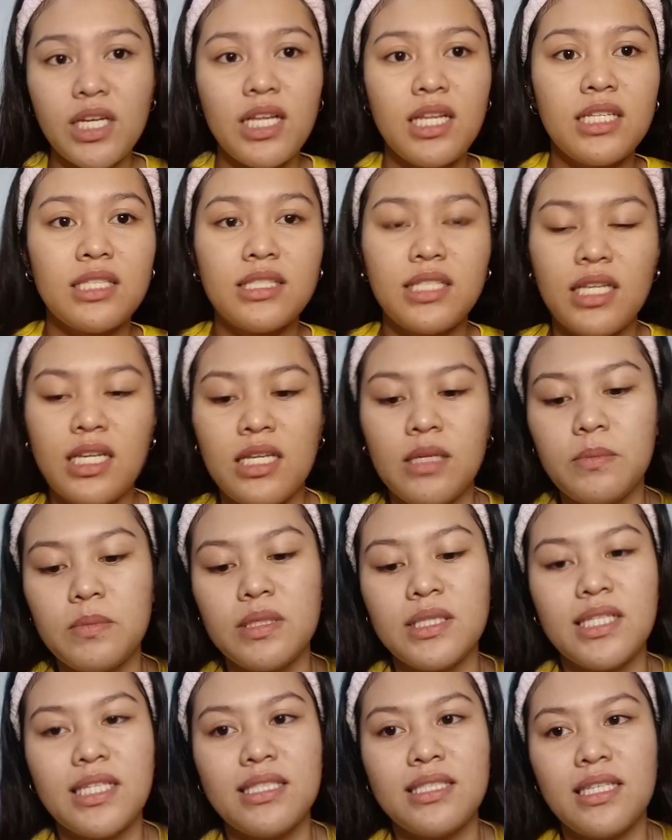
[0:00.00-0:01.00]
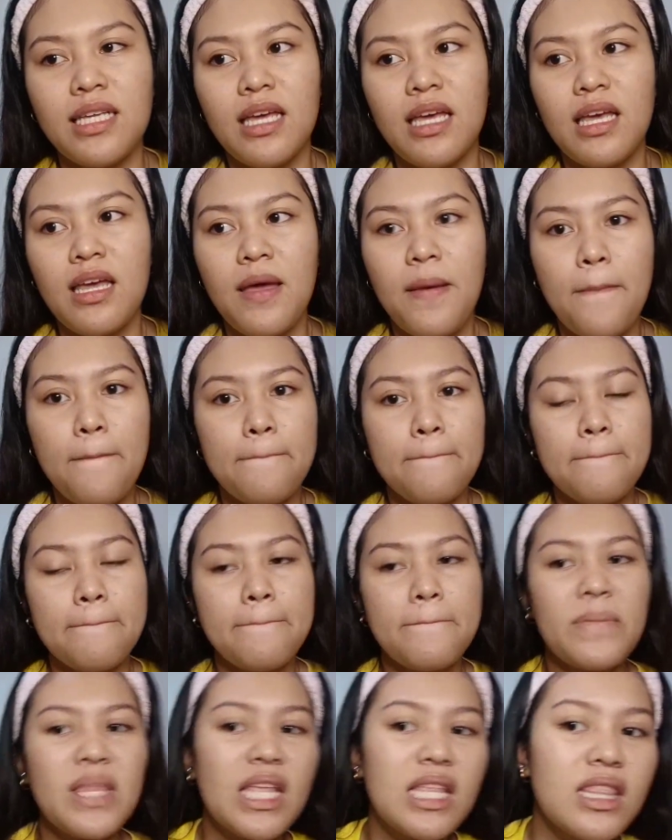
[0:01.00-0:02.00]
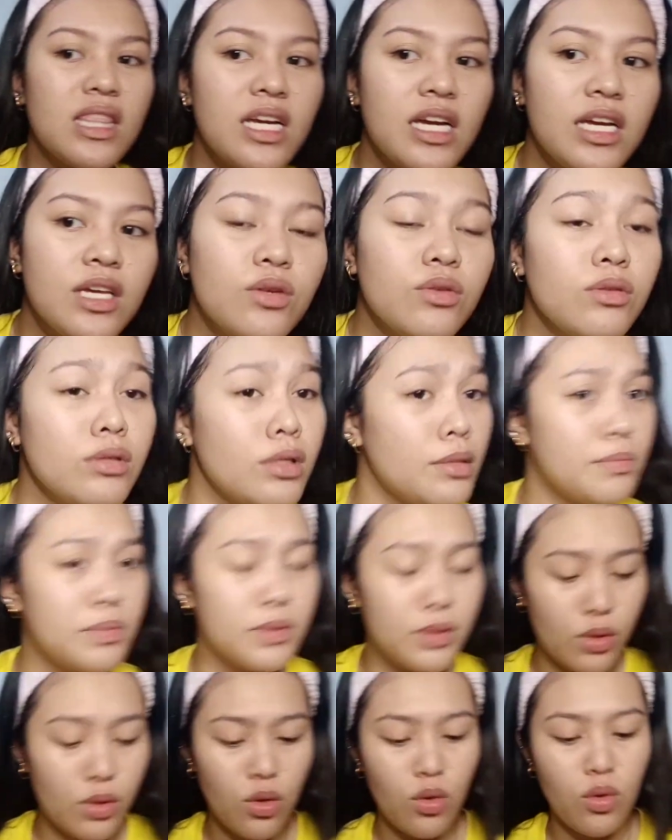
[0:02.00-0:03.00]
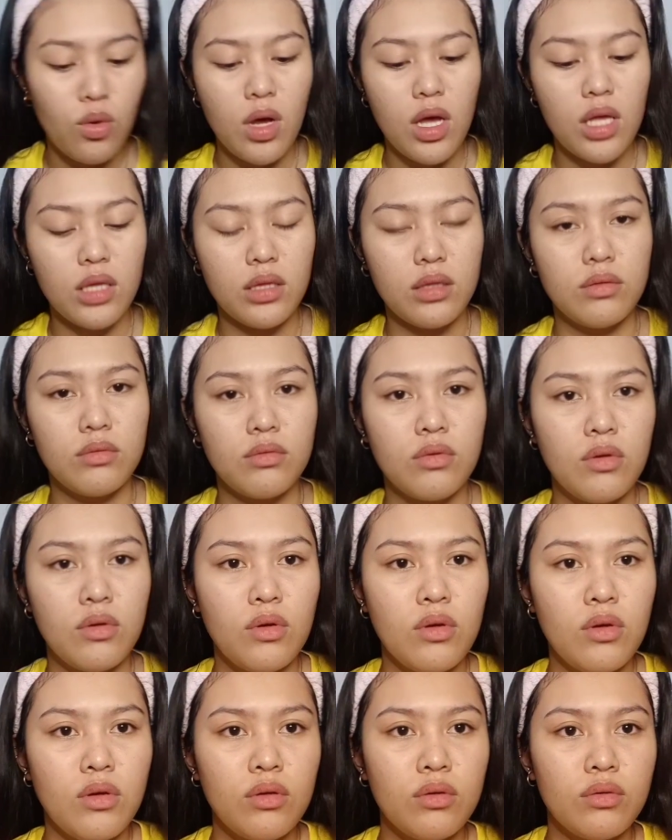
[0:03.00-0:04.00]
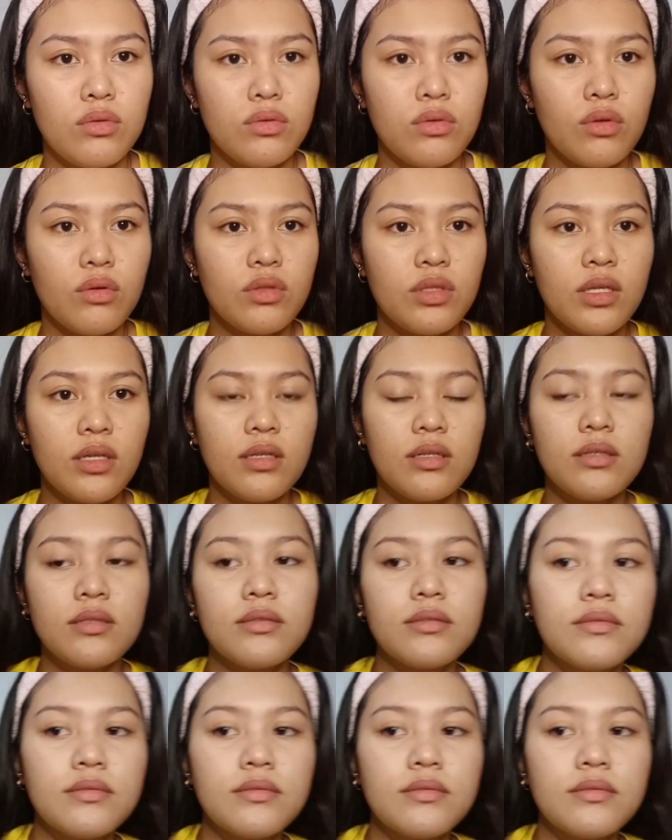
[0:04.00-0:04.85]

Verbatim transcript: jelly sa lips kasi dry yung lips ko at gusto ko siyang